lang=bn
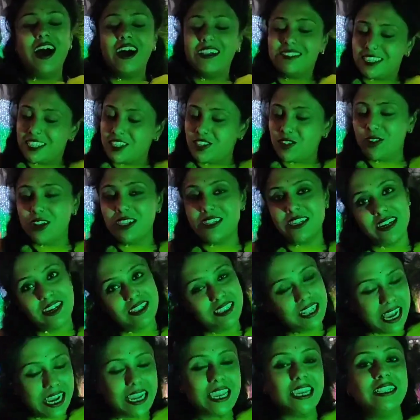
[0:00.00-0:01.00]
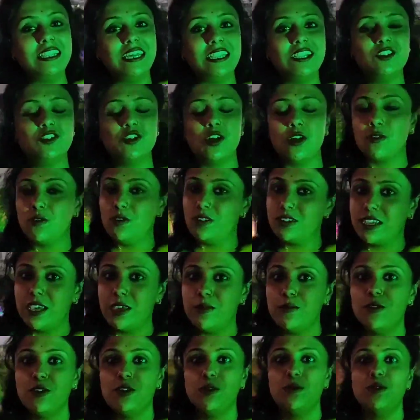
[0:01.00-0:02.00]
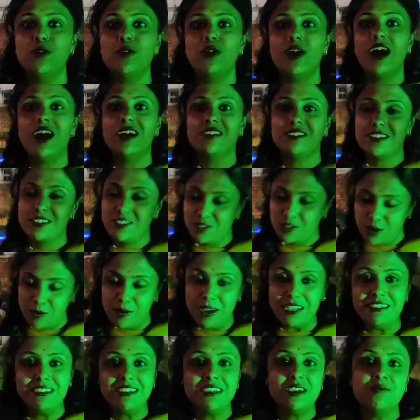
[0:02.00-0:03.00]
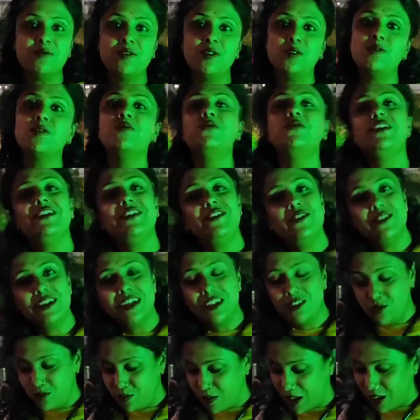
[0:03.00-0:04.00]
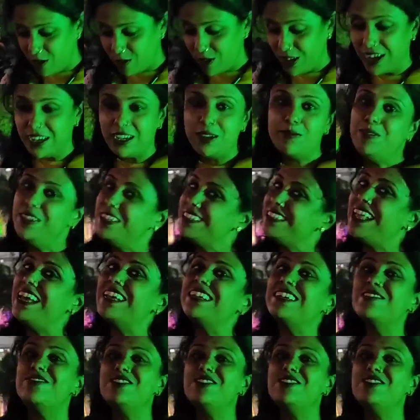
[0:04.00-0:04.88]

আসানসোলে যারা থাকেন তাদের সকলকেই বলবো আসানসোলবাসীকে বলবো ভিডিওটা একটু ভালো লাগলে প্লিজ লাইক